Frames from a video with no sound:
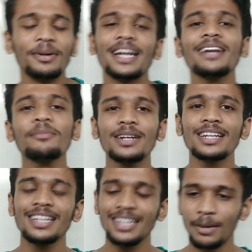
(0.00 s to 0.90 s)
பட் என்ன
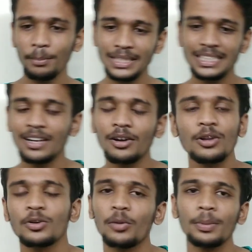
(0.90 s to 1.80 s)
பண்ணுறது நம்ம
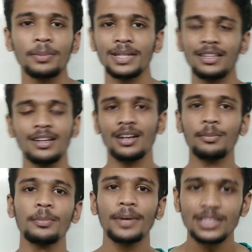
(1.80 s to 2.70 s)
சேனலோட டாபிக் பற்றி தான்
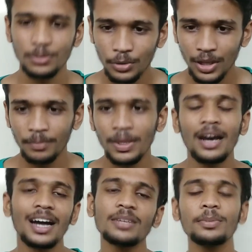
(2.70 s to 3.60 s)
நம்ம பேச முடியும்
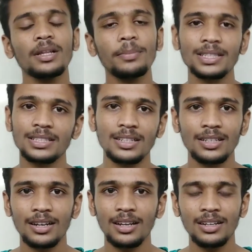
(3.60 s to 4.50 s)
அதை பற்றி
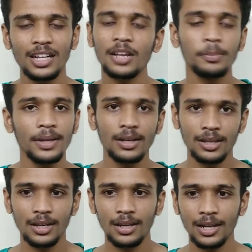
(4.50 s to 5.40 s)
பேசுகிறதுக்கெல்லாம் நிறைய பேர்
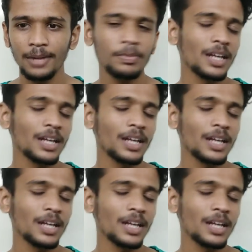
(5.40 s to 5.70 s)
இருக்கிறாங்க